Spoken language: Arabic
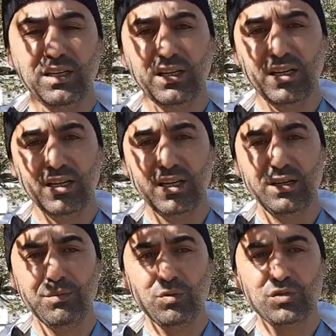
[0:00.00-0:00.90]

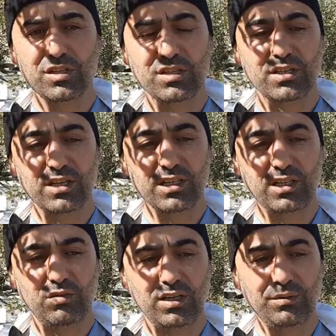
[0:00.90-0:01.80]
لهالموجة
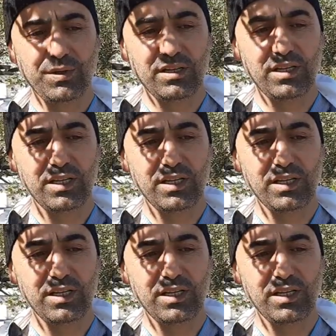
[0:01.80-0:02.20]
الصقيع ولهالبرد